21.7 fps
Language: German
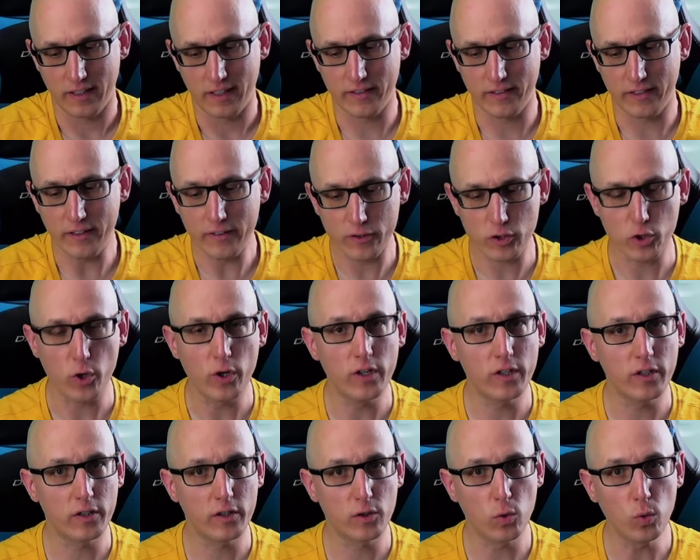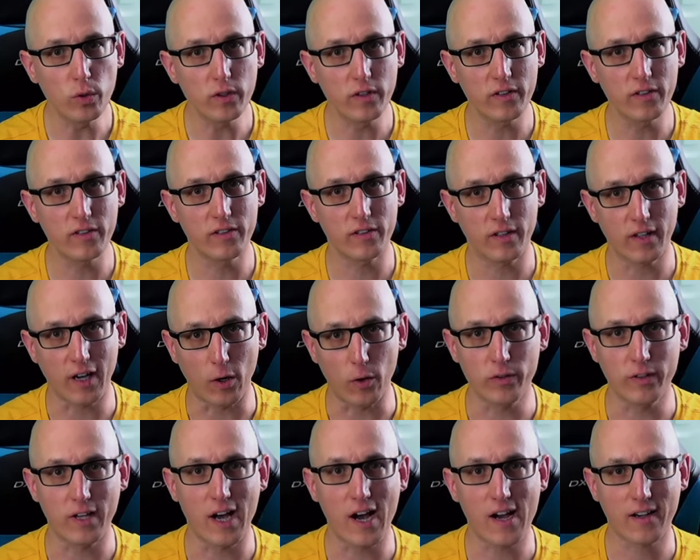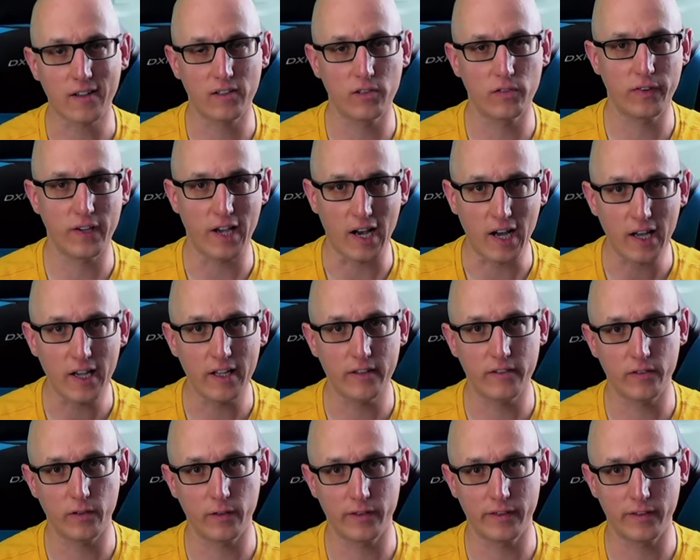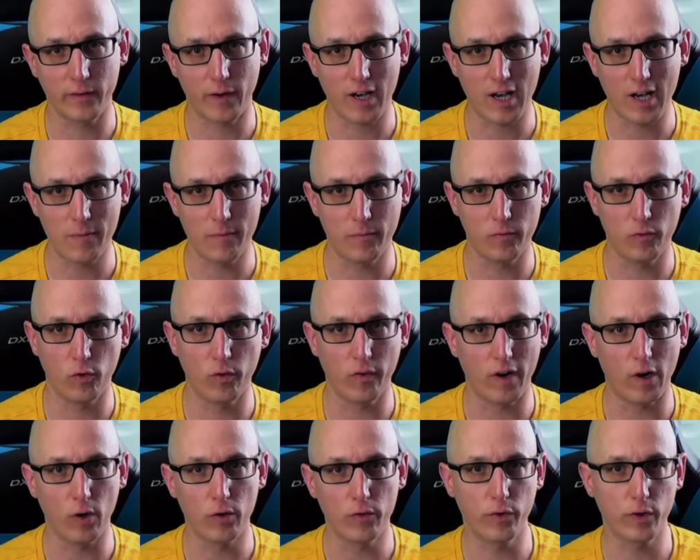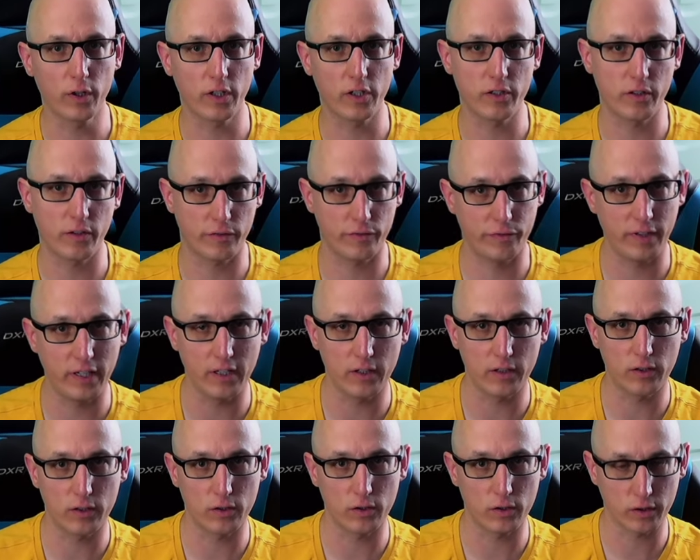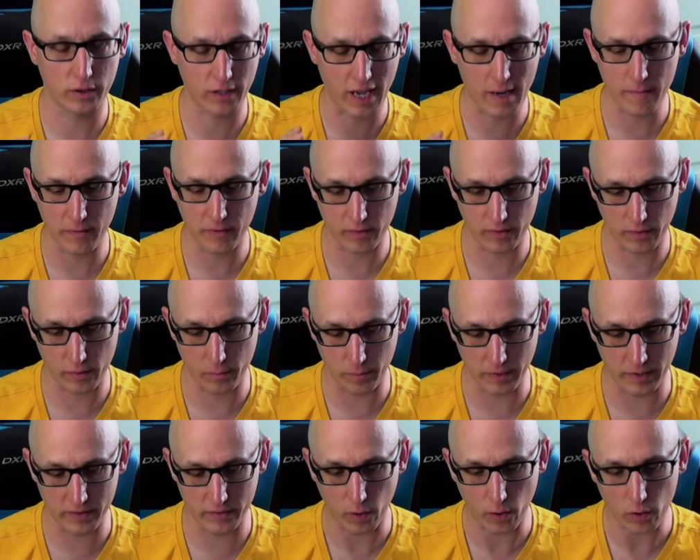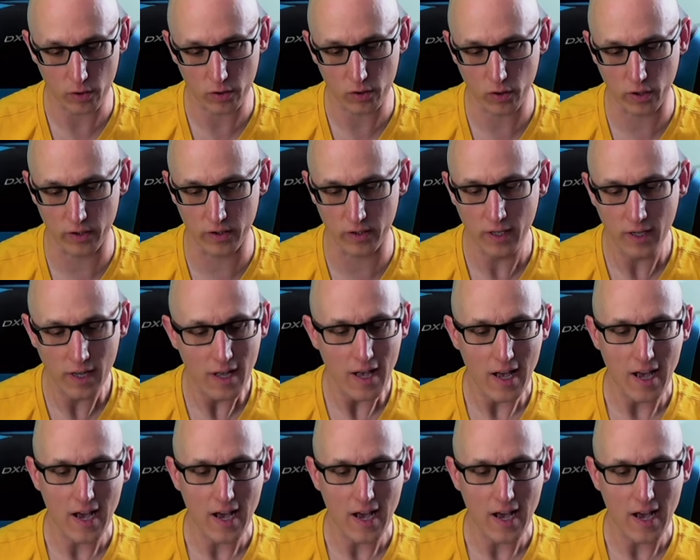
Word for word: es ist schön, ein gutes, autarkes VR-Headset zu haben, wo wir auch wirklich viele äh, Games äh, mit zocken können.